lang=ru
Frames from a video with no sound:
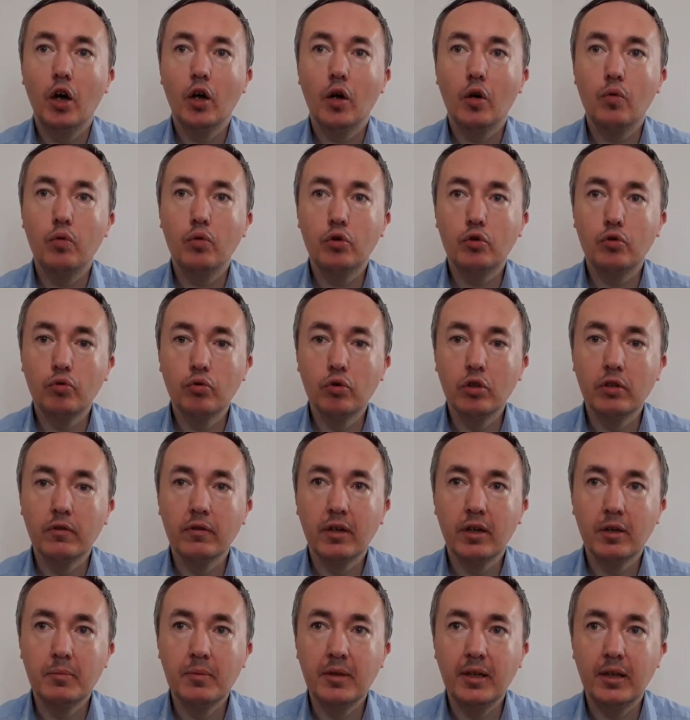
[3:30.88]
культурного
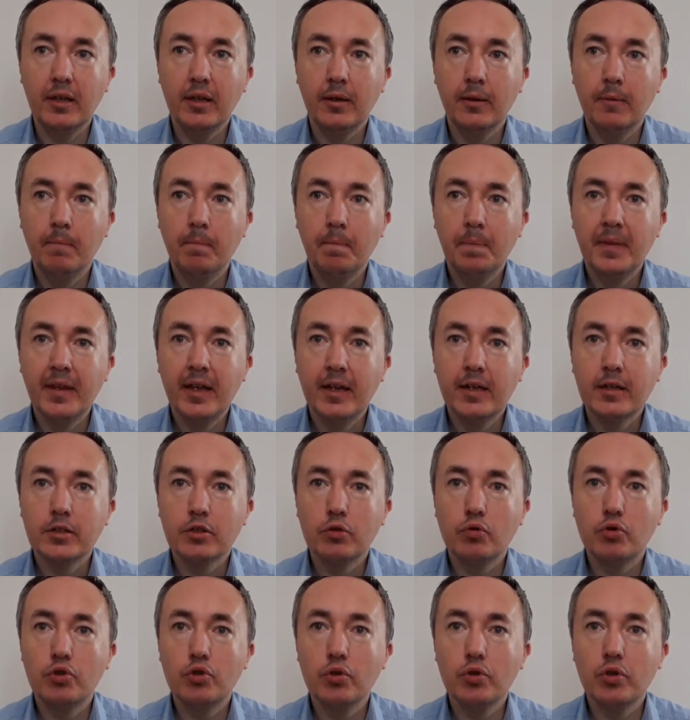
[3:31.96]
хмеля. С
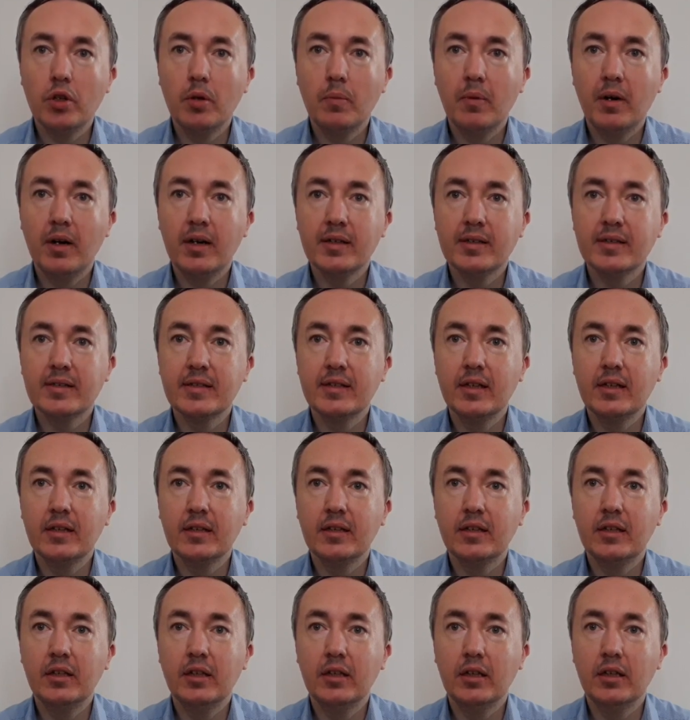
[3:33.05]
учетом
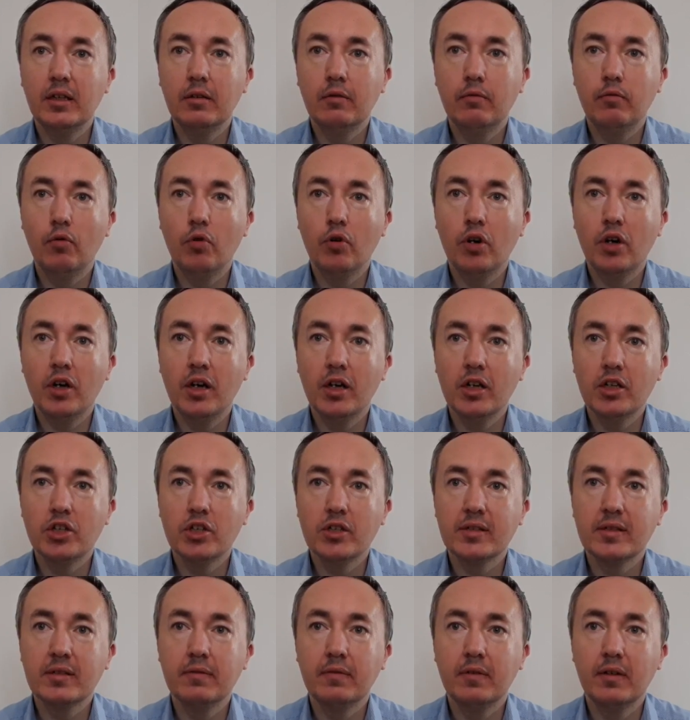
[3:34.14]
оценки его
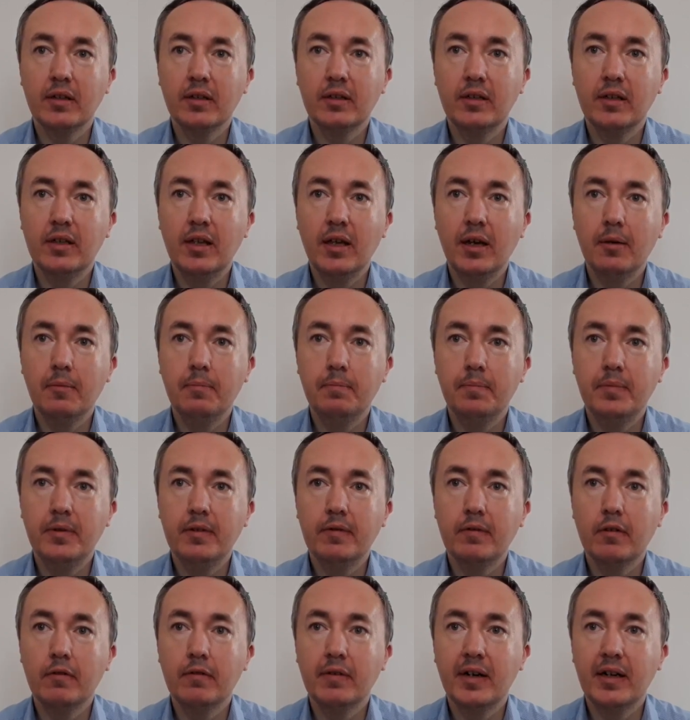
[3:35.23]
качества для
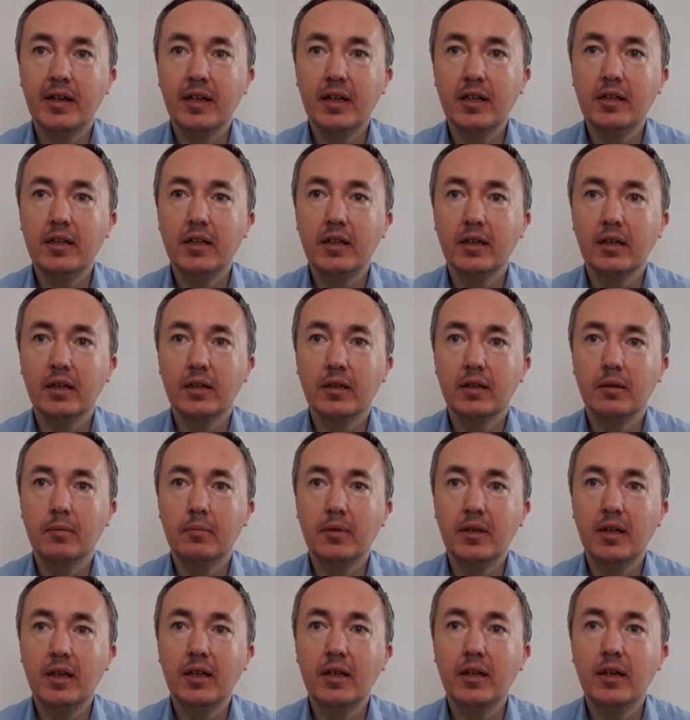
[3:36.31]
пивоварения
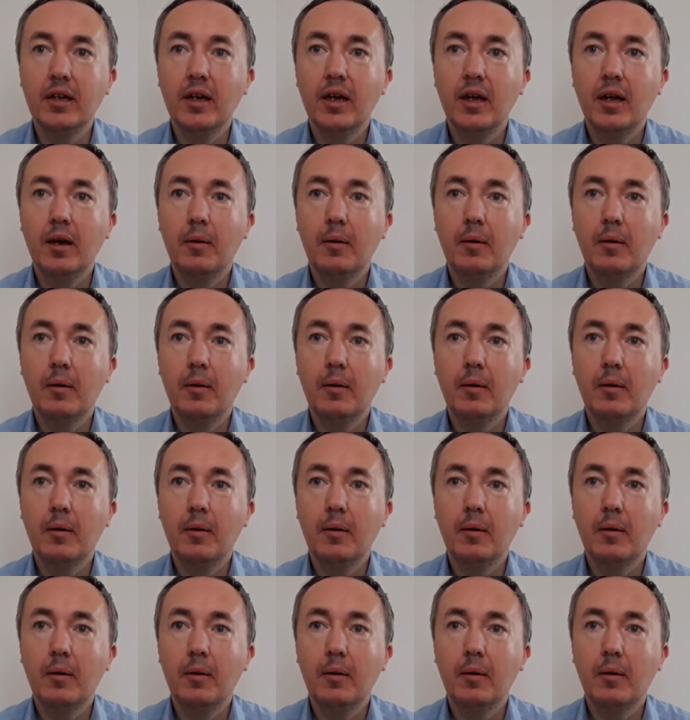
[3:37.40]
хмель